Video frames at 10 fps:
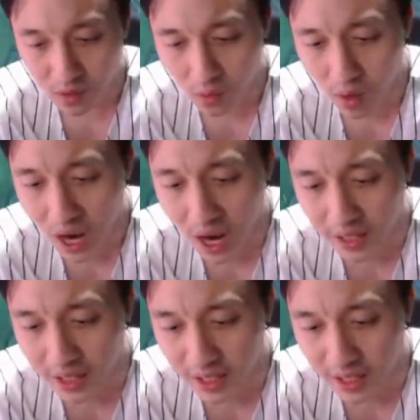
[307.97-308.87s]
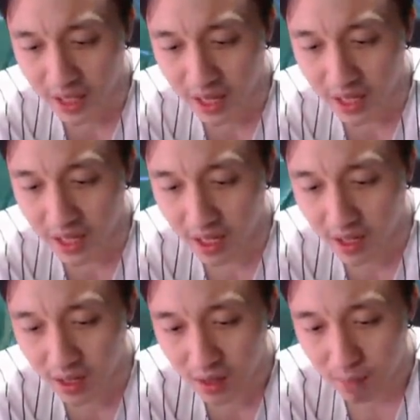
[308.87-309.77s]
Wah ini linknya nih
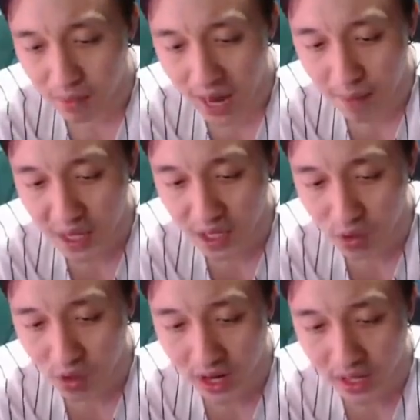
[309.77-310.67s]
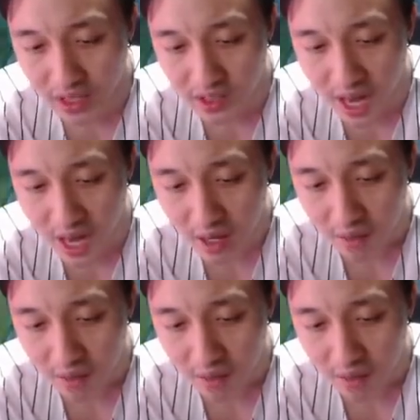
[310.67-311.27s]
berabe juga ya guys ya.